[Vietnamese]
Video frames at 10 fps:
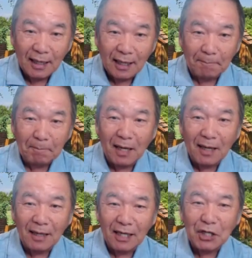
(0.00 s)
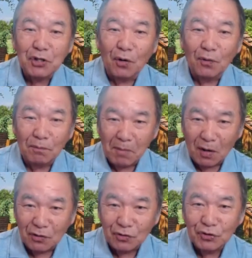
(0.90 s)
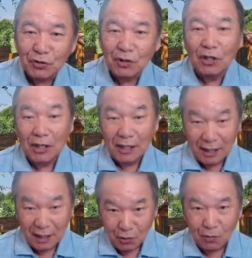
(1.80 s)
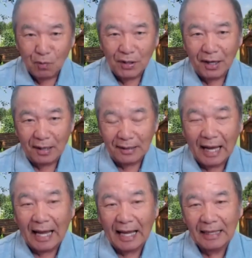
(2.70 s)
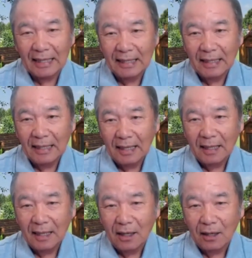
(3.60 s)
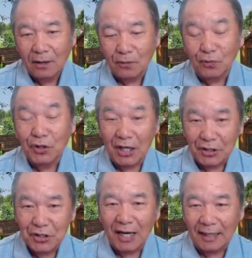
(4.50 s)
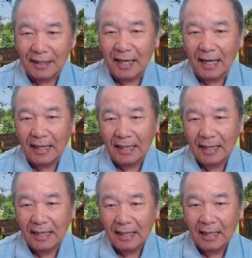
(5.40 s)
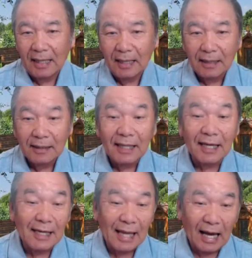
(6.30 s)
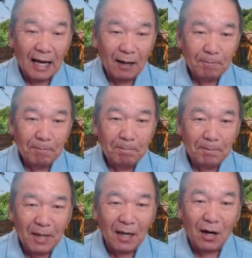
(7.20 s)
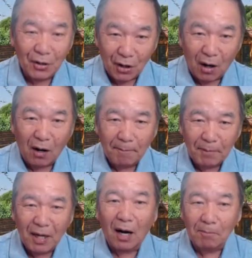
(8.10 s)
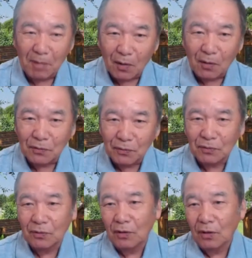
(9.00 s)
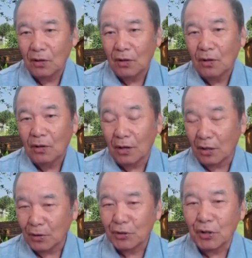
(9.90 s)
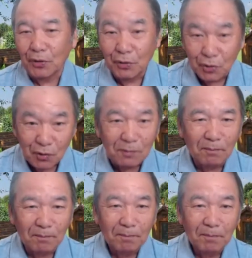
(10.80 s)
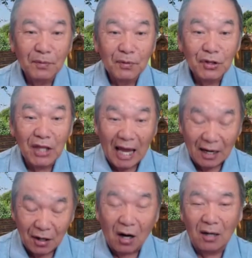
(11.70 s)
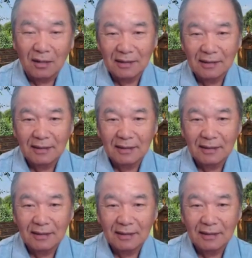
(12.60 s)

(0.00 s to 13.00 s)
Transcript: ấy bị ý trọng mong nên nu mọ cho là ta cô chia sẻ hay thiệt tây ya bị họ nó bị họ mông nhờ đồ số youtube tiền nó